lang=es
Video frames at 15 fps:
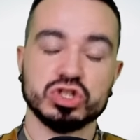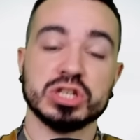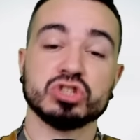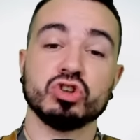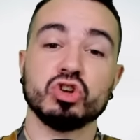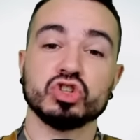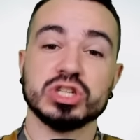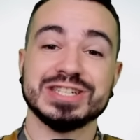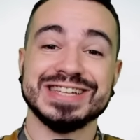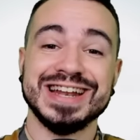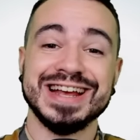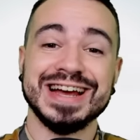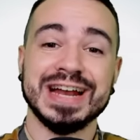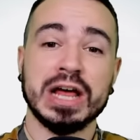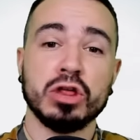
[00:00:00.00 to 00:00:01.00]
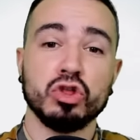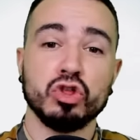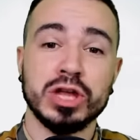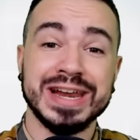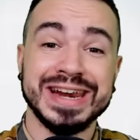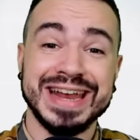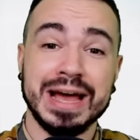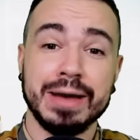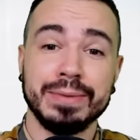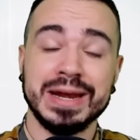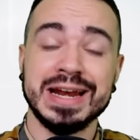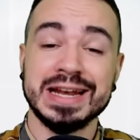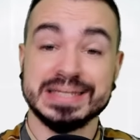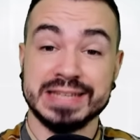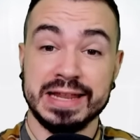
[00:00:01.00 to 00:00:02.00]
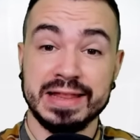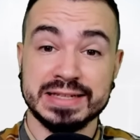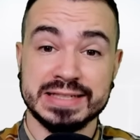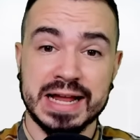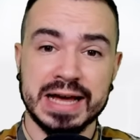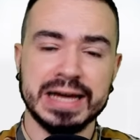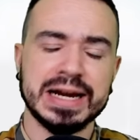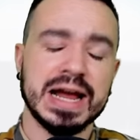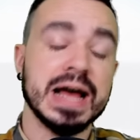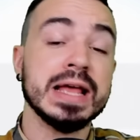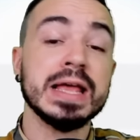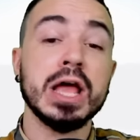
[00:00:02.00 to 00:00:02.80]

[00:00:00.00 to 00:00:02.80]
que son los que se han encargado de reabrir las heridas de la guerra,